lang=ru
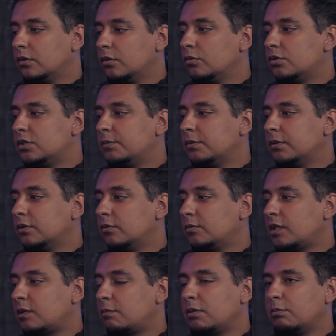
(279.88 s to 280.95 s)
ну, типа, у
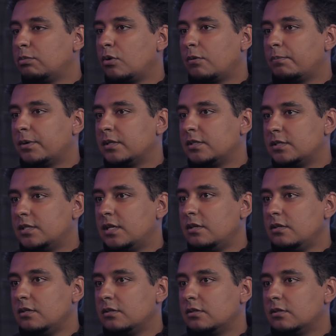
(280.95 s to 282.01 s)
меня там был блог про
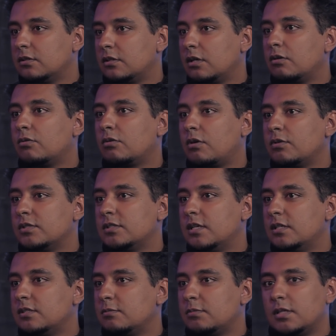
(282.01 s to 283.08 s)
детей, я говорю, у кого есть
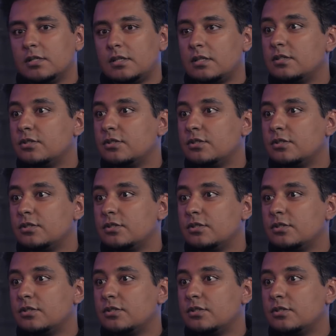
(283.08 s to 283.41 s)
дети, блядь,